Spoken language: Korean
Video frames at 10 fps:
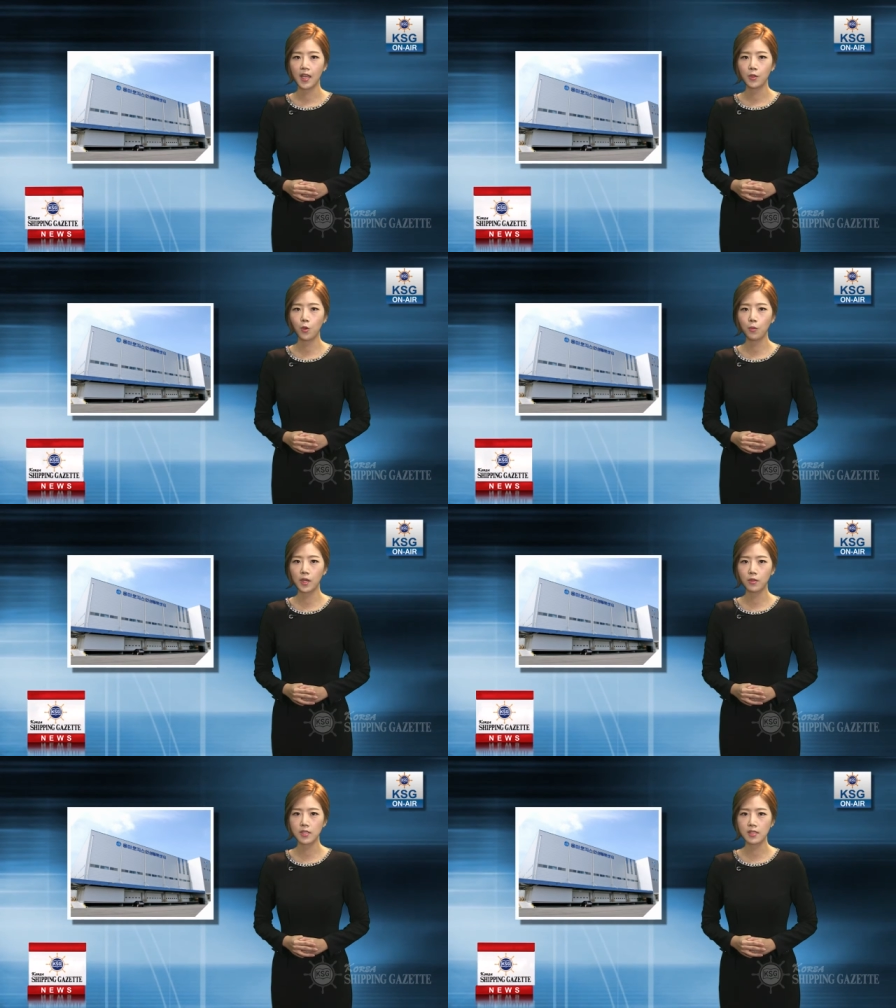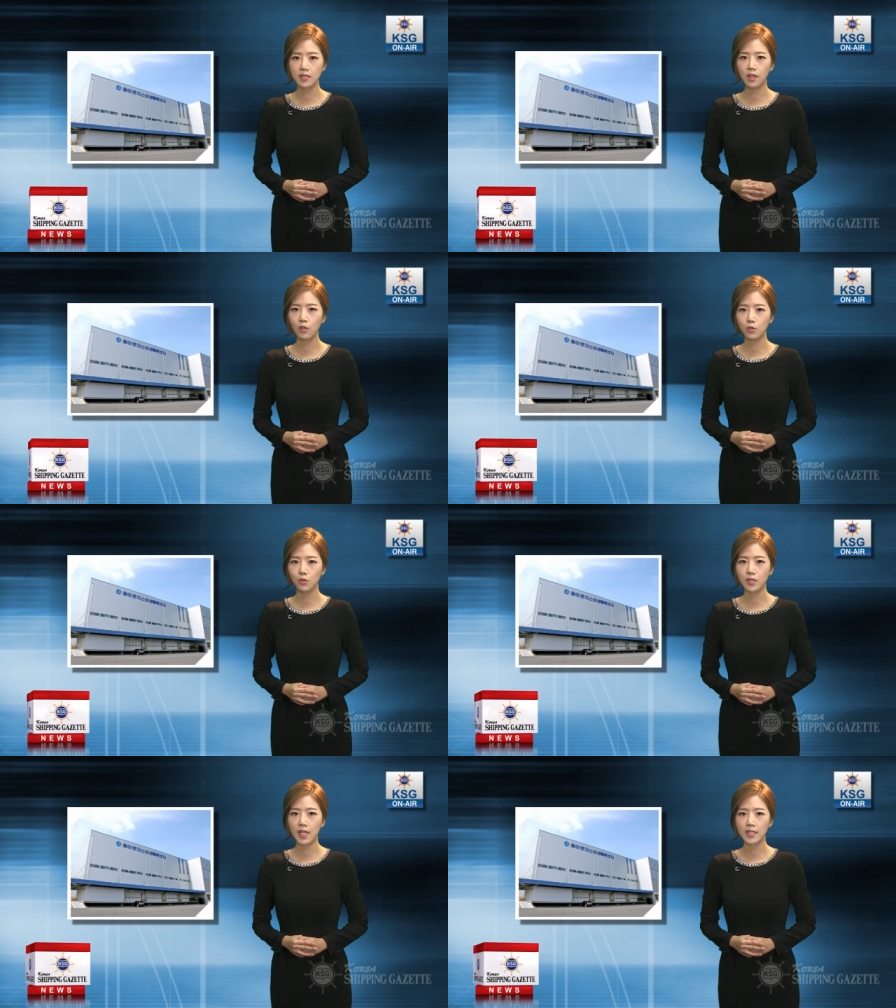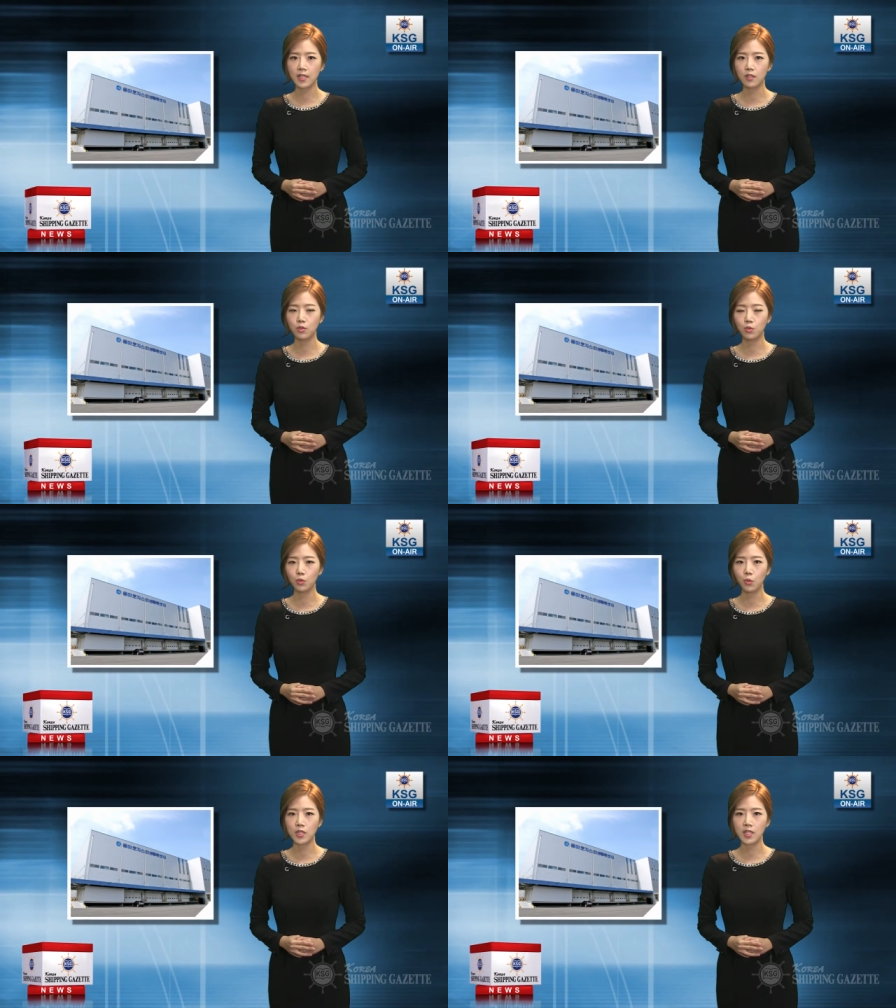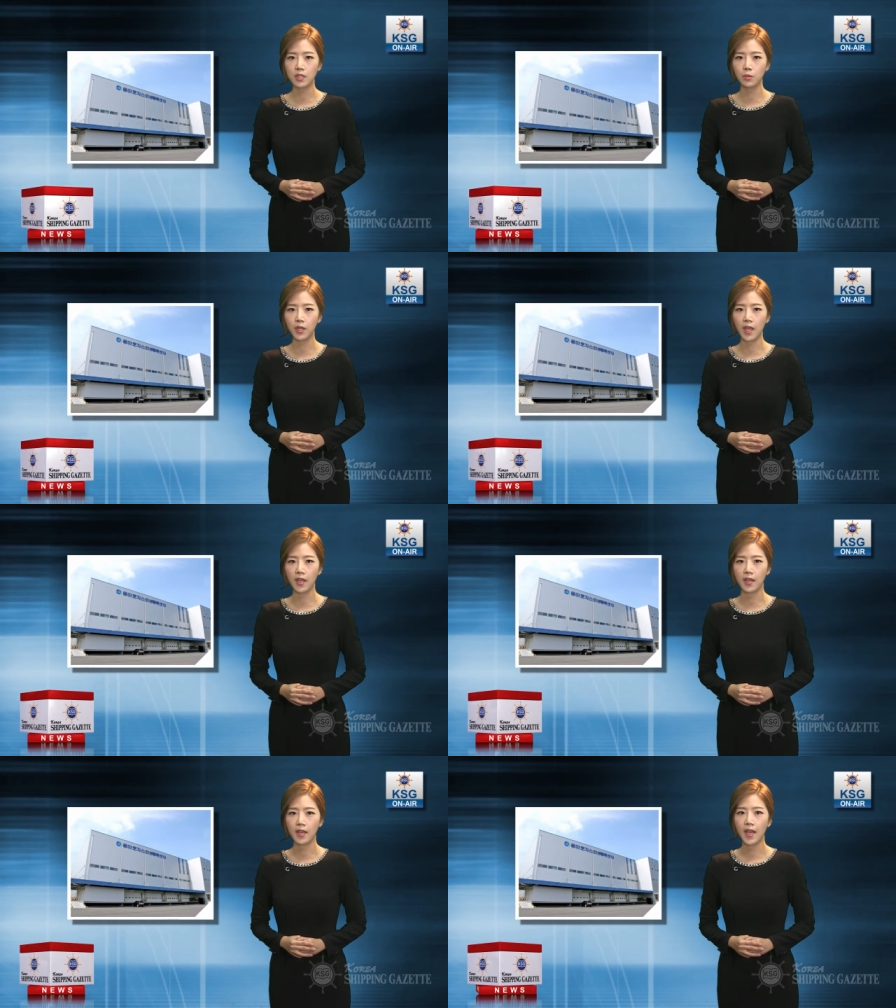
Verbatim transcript: 용마로지스 허중구 사장은 준공식을 통해